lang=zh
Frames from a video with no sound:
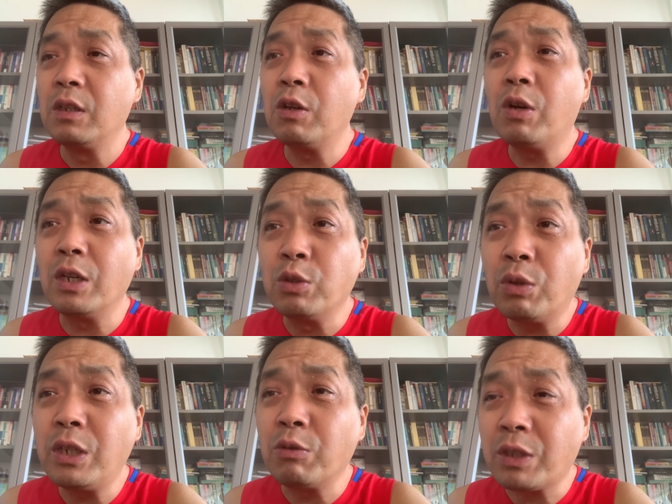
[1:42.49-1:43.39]
有很
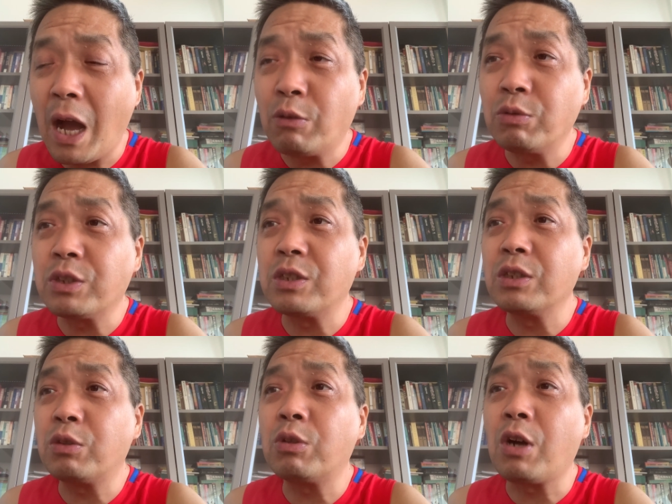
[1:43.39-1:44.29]
多这种大公
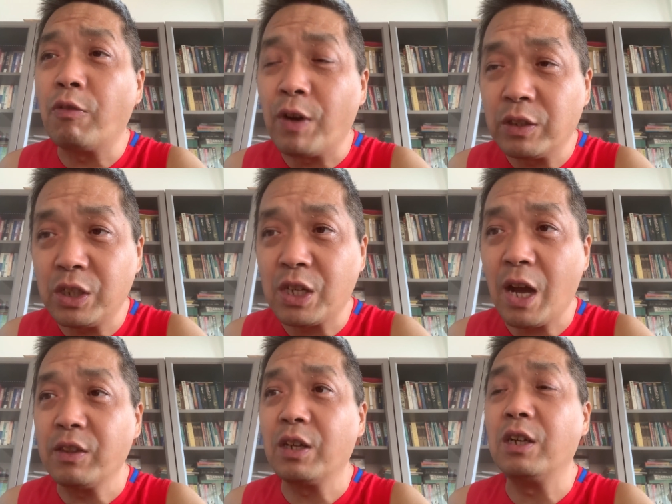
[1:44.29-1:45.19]
司都是搞房地
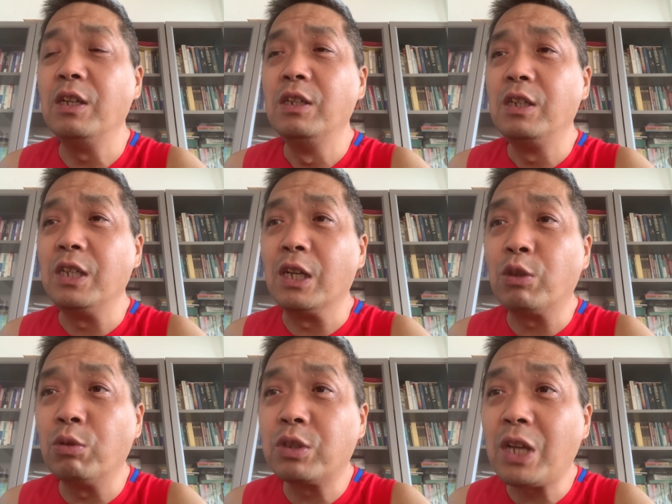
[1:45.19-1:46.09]
产的，也
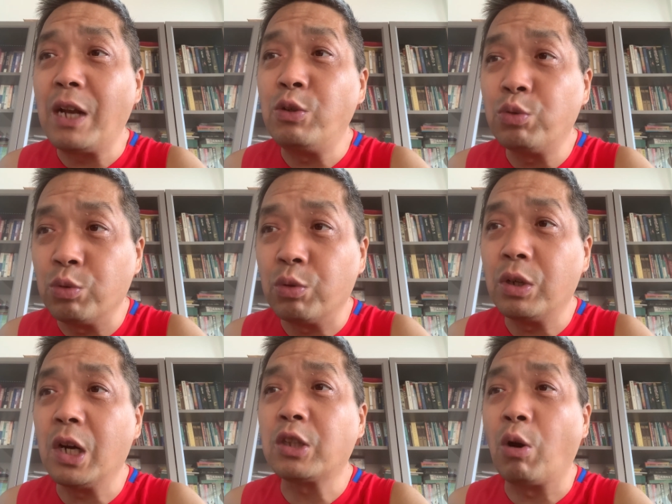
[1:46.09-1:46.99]
都赞助
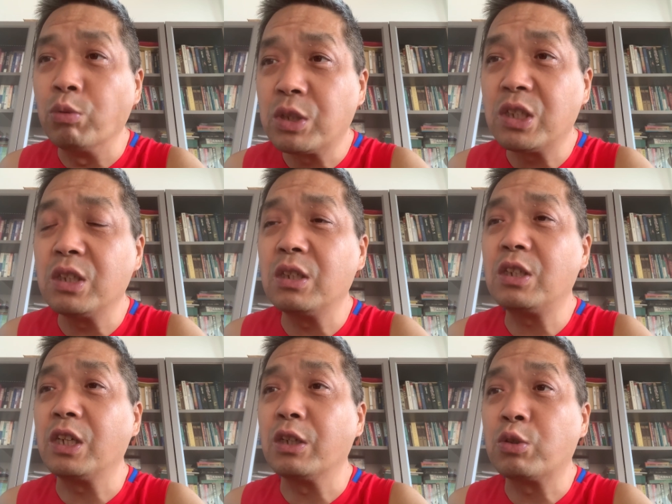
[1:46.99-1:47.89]
啊、投
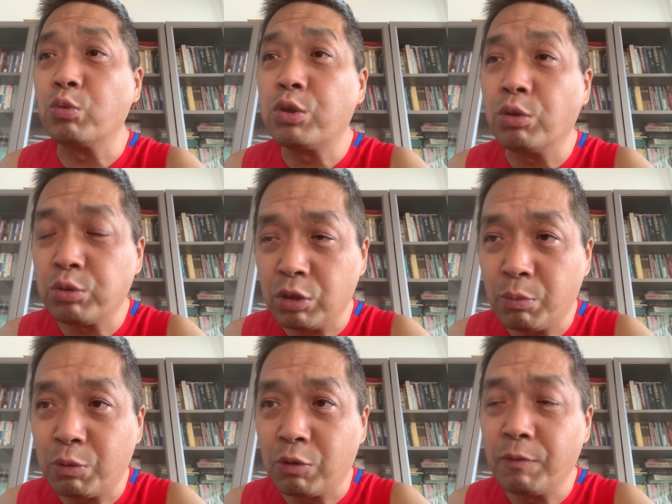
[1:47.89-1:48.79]
资这个足球俱
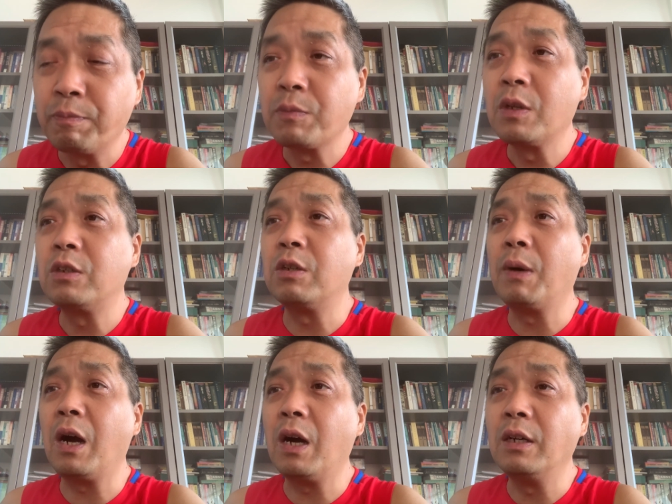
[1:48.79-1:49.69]
乐部，是
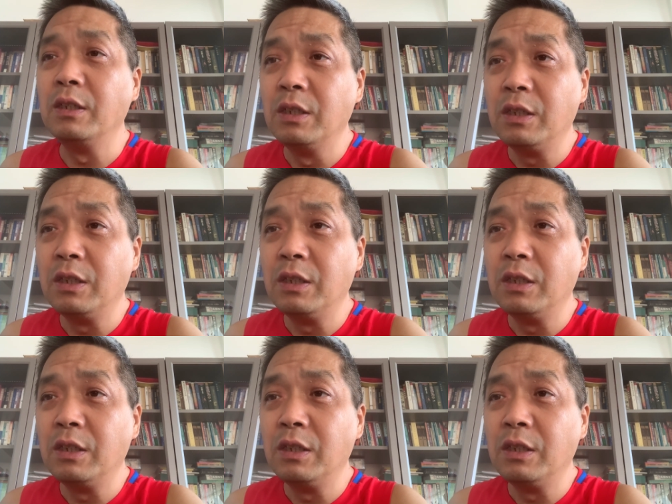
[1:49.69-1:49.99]
吧？